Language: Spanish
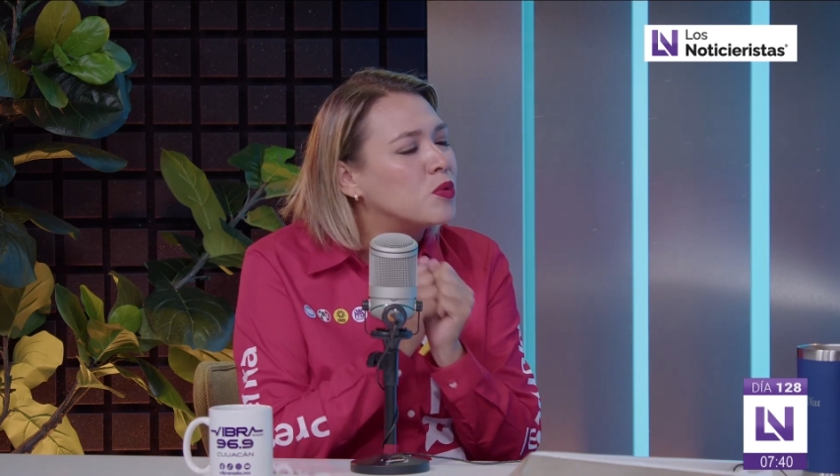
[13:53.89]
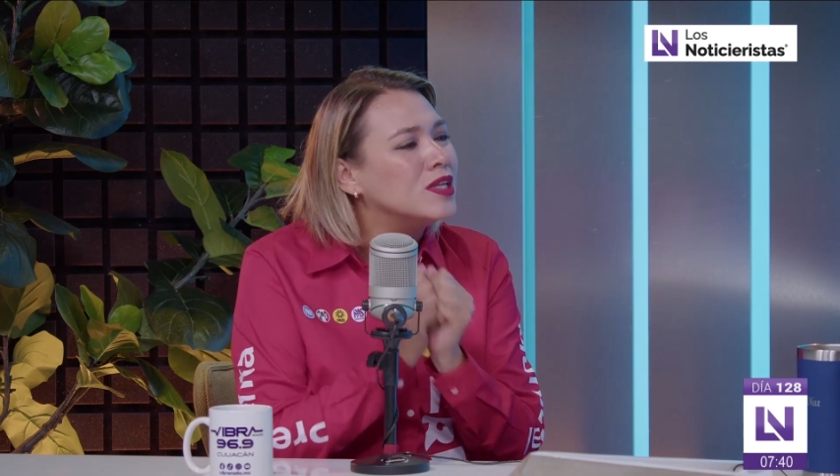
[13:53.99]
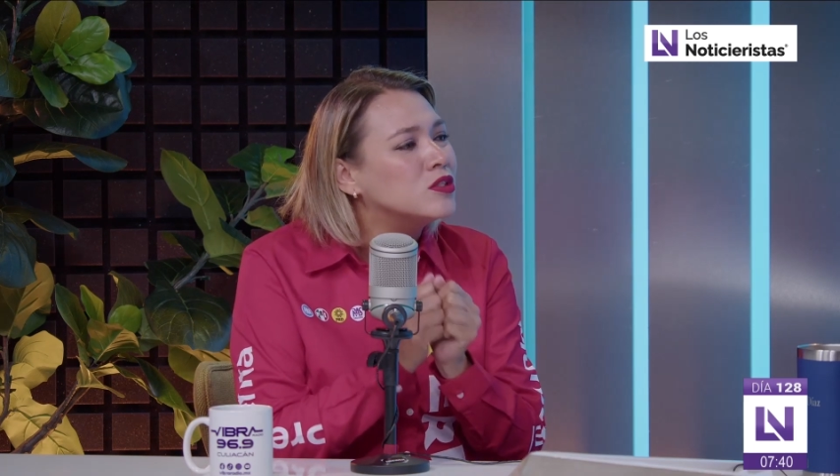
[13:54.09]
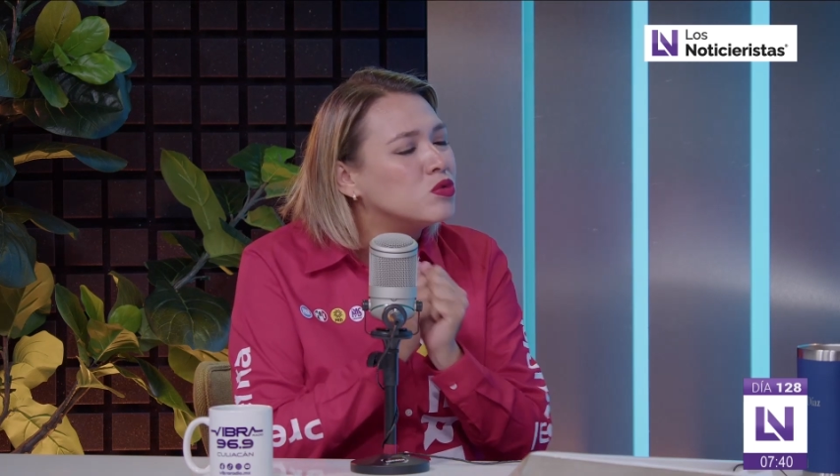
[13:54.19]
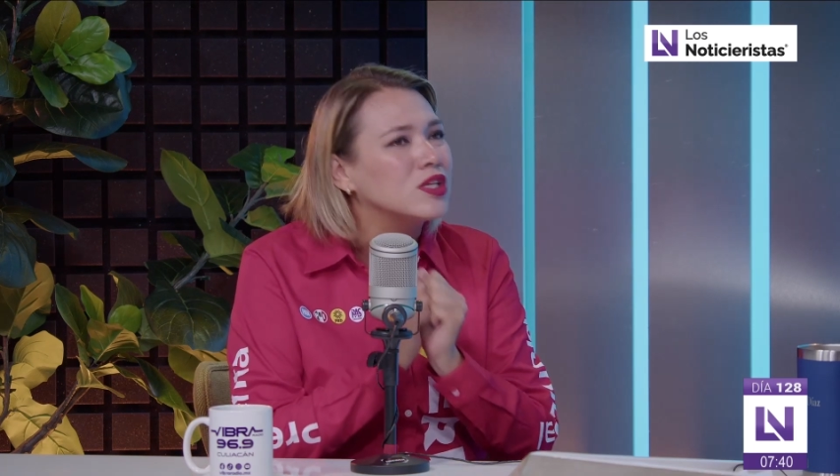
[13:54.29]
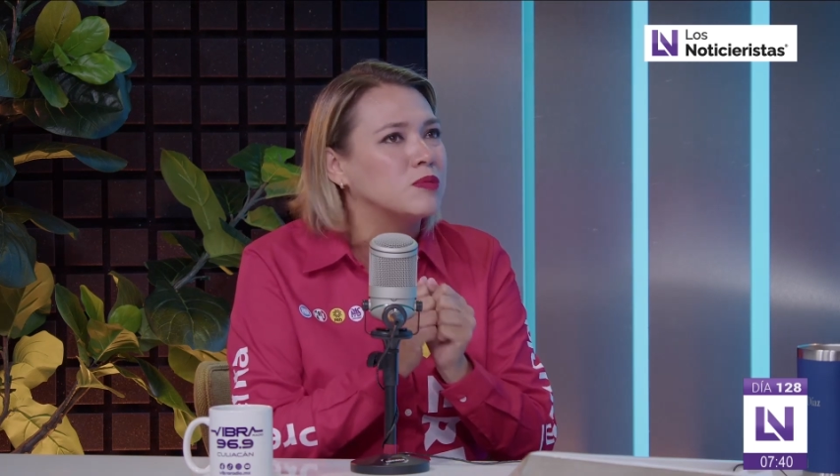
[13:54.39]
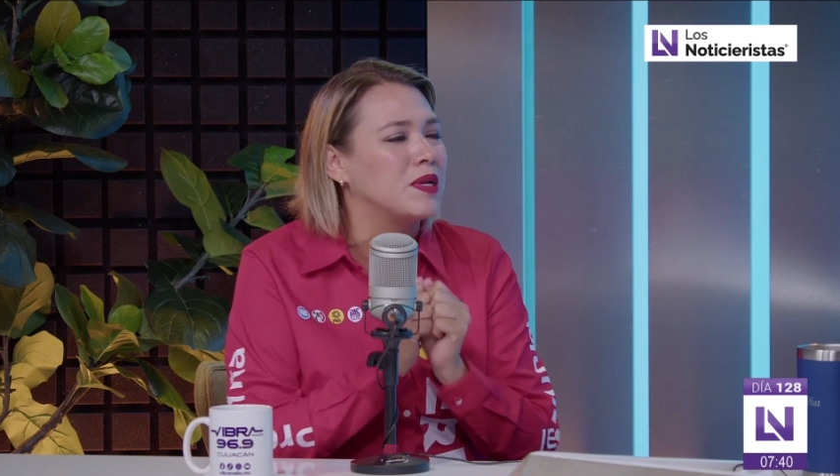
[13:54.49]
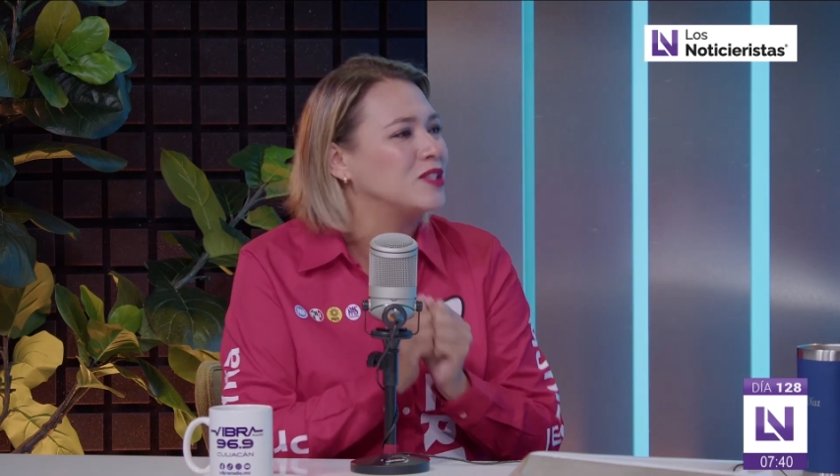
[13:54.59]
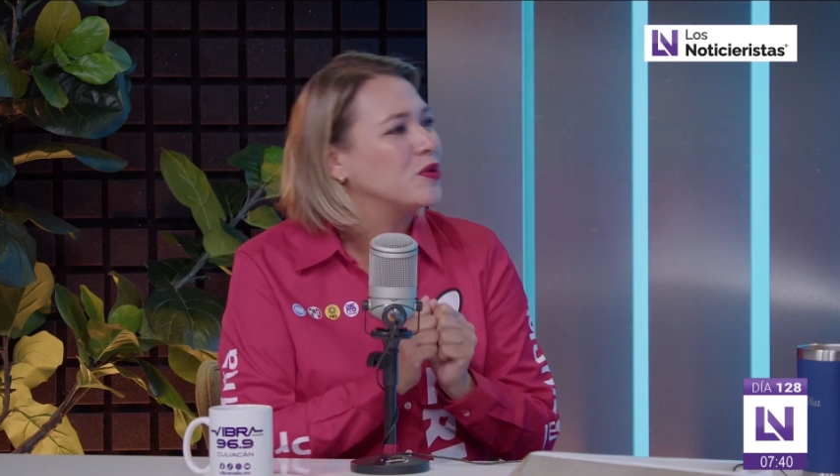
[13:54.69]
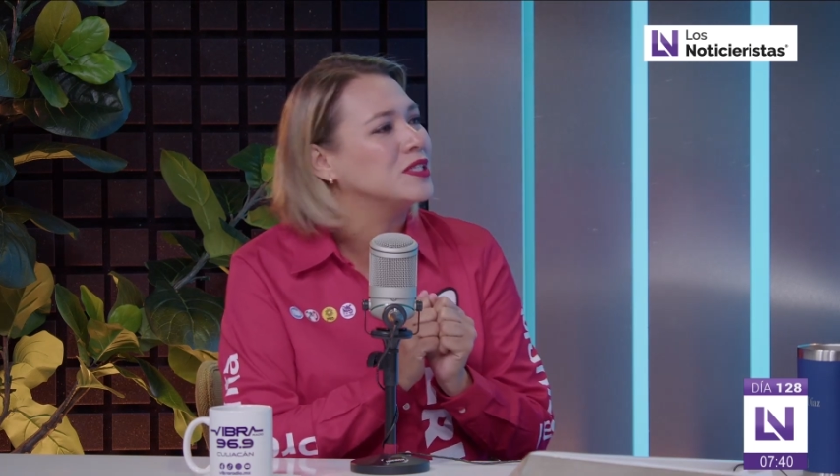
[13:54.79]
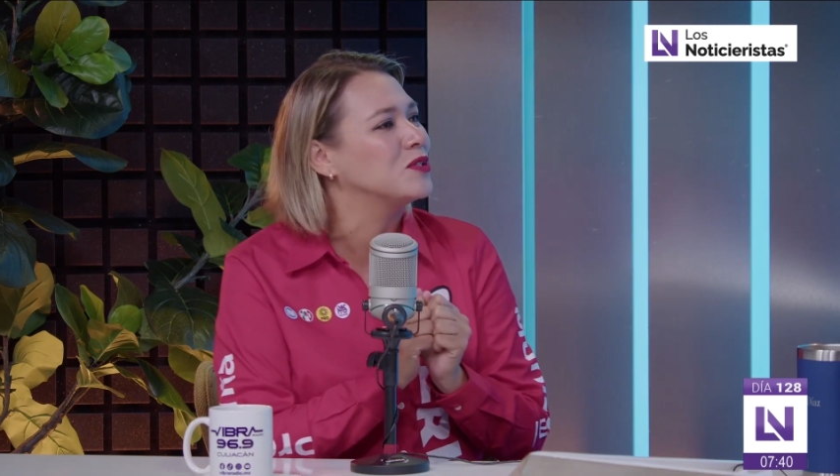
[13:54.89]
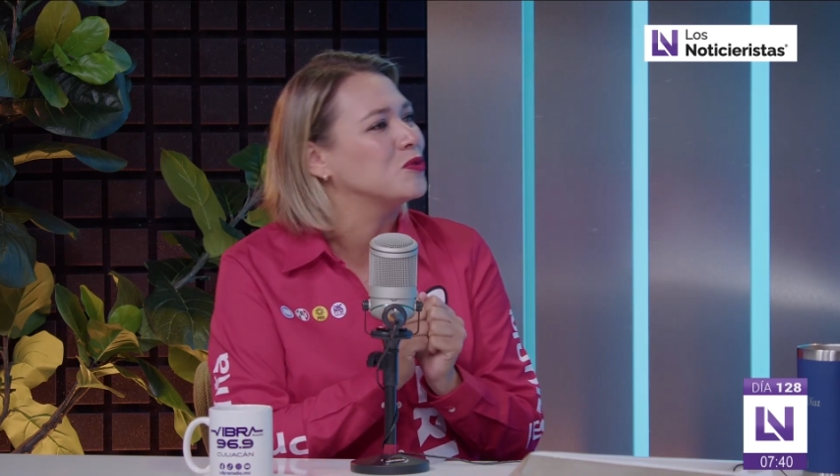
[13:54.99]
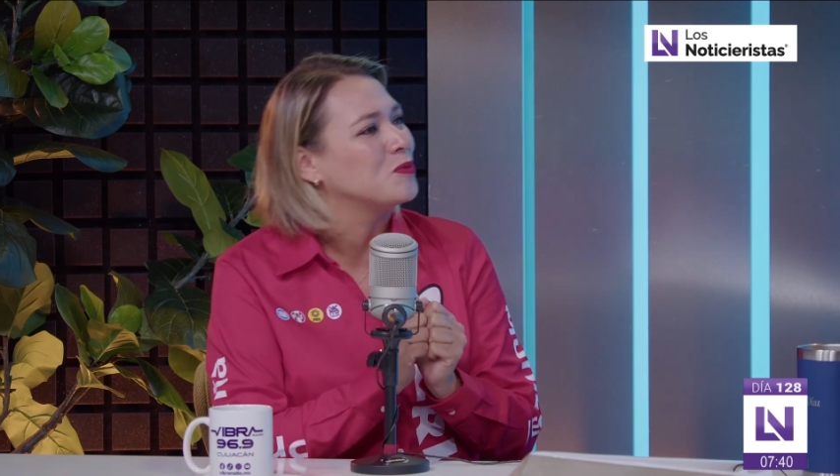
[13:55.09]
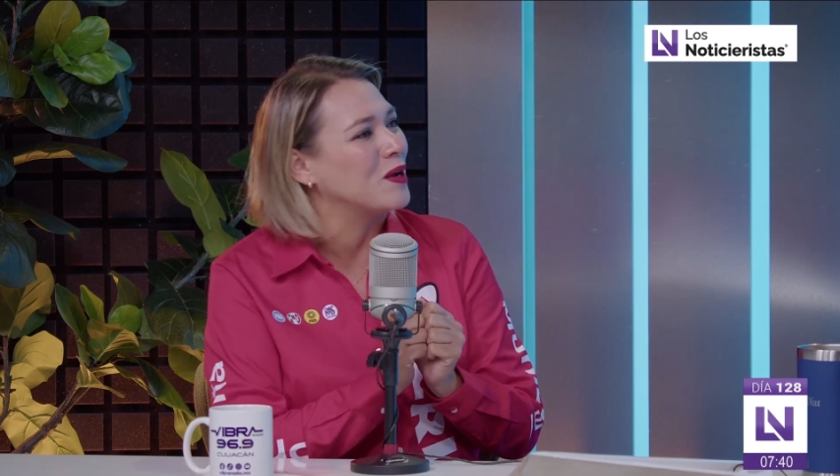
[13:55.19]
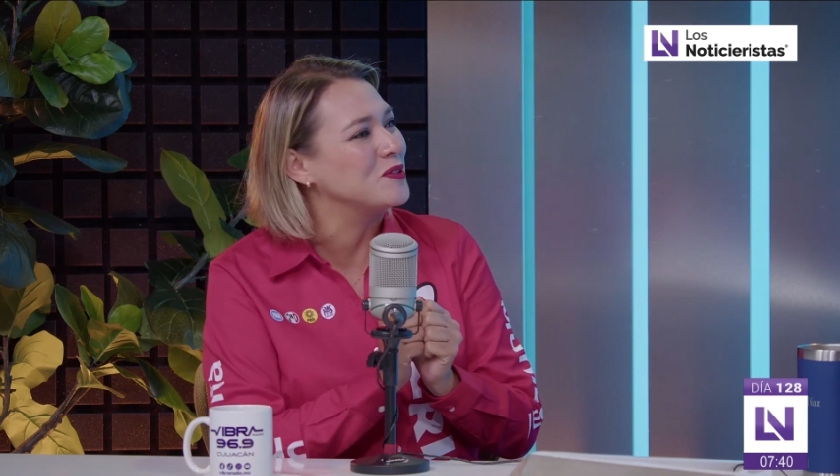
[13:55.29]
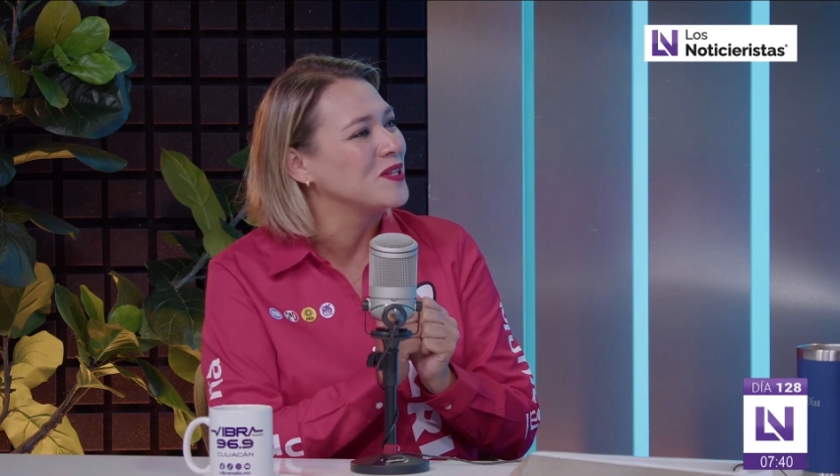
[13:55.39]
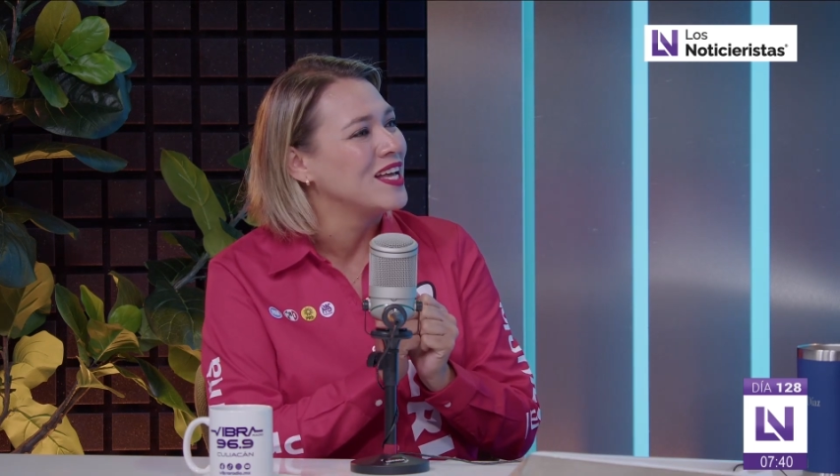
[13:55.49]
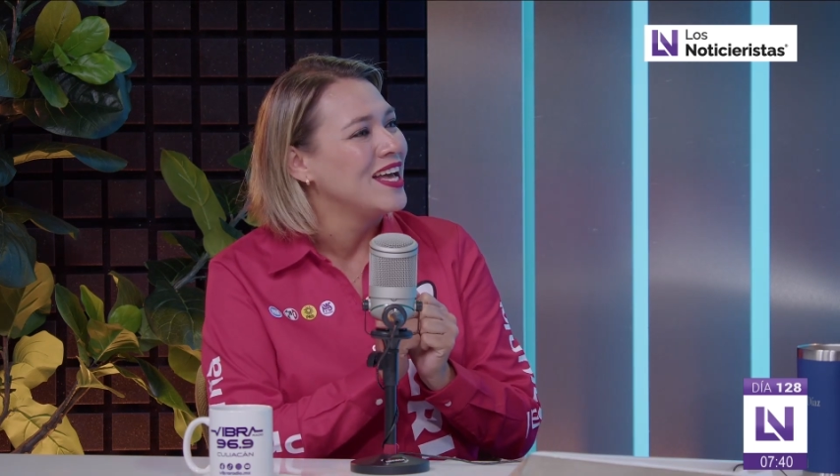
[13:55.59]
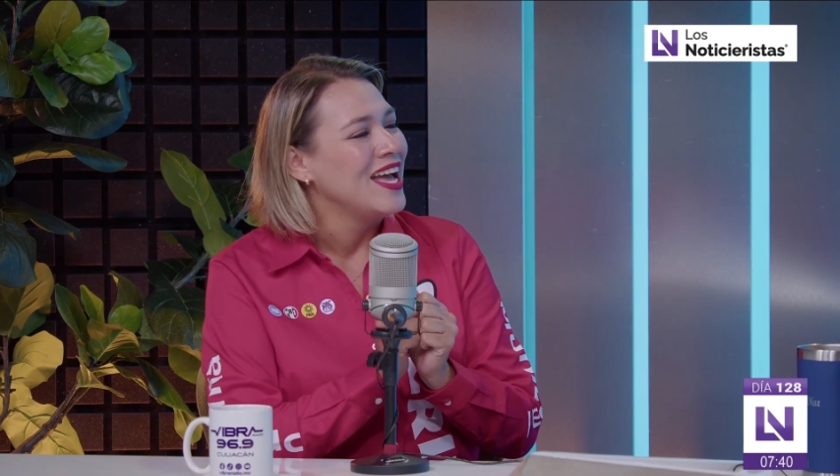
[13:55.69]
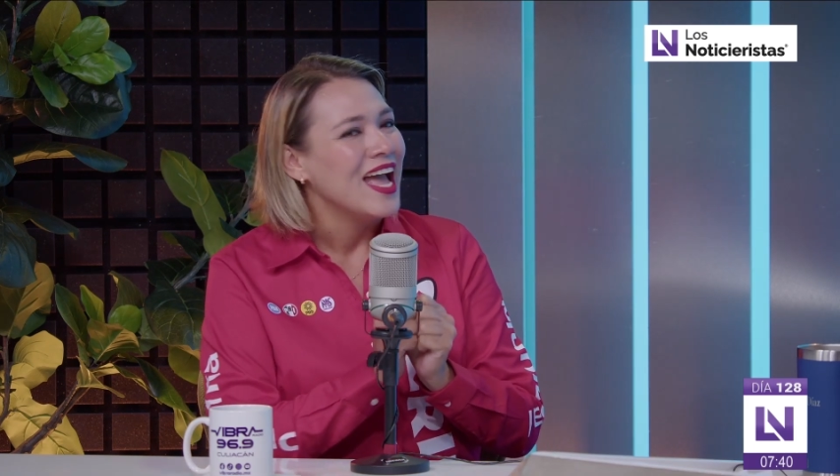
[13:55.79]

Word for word: pones tus aspiraciones en sus manos,